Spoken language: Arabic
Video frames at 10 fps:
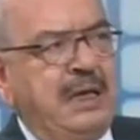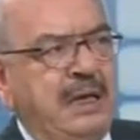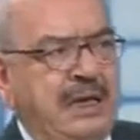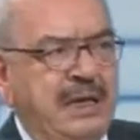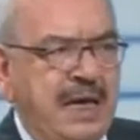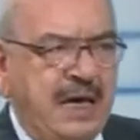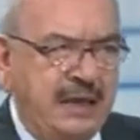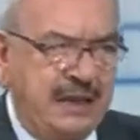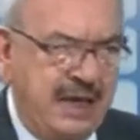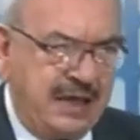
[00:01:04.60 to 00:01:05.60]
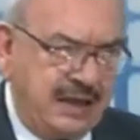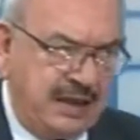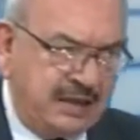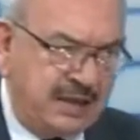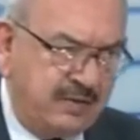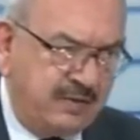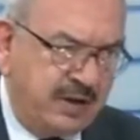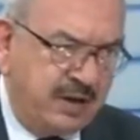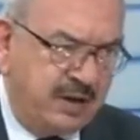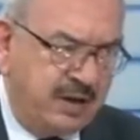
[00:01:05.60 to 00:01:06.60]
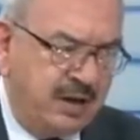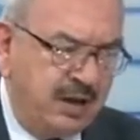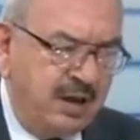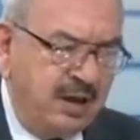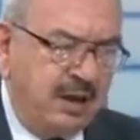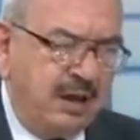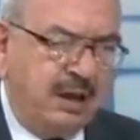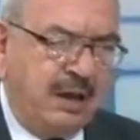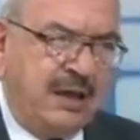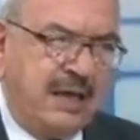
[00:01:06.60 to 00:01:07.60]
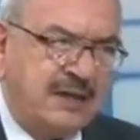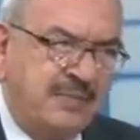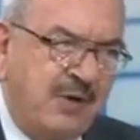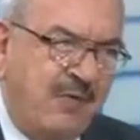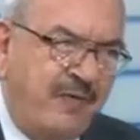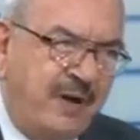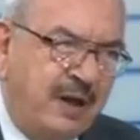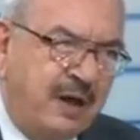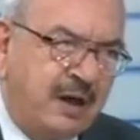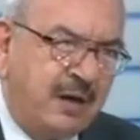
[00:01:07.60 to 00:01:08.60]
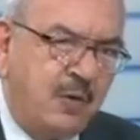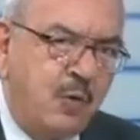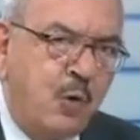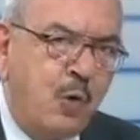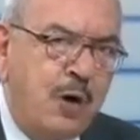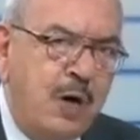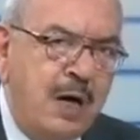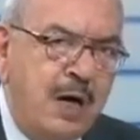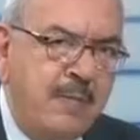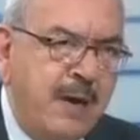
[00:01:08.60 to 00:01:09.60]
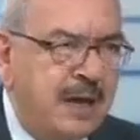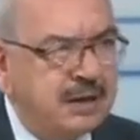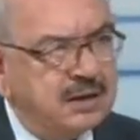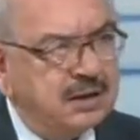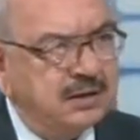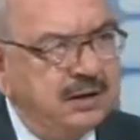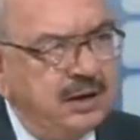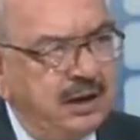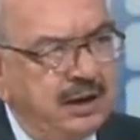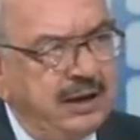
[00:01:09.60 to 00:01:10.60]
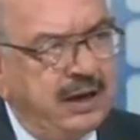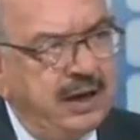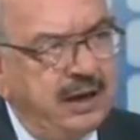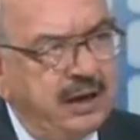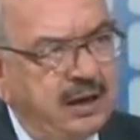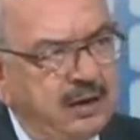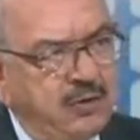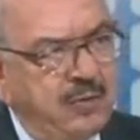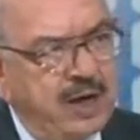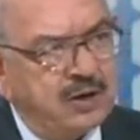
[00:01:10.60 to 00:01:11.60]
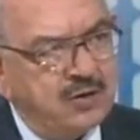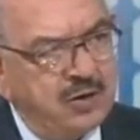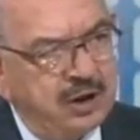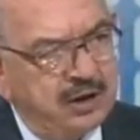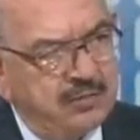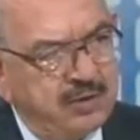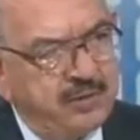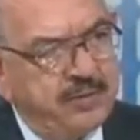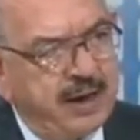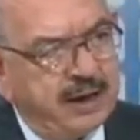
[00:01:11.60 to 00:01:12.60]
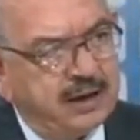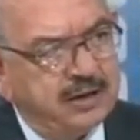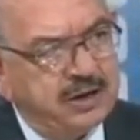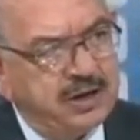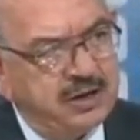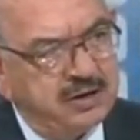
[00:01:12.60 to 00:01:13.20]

إذا أخذنا هذه الزاوية يجب توفير كل ما نستطيع لكي يمارسوا الخدمة بمعنى تجهيز